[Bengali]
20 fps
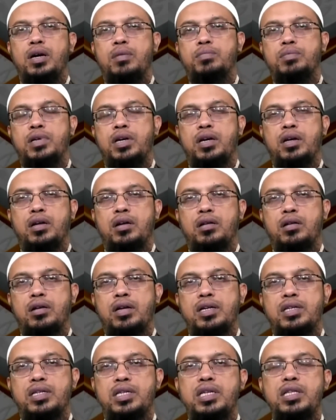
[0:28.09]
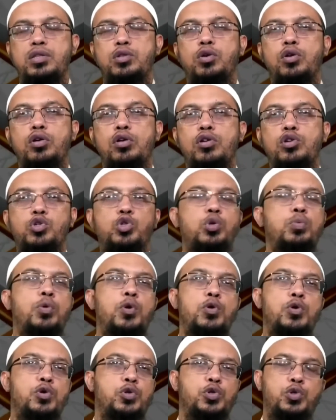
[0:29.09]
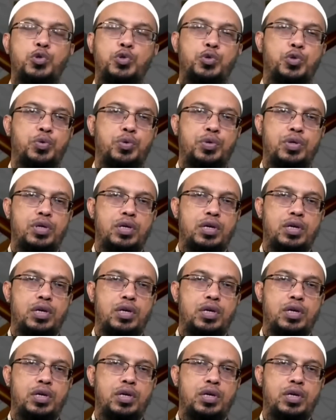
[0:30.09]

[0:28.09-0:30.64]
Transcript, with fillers: আপনার শীতল সুবর্ণ সুযোগ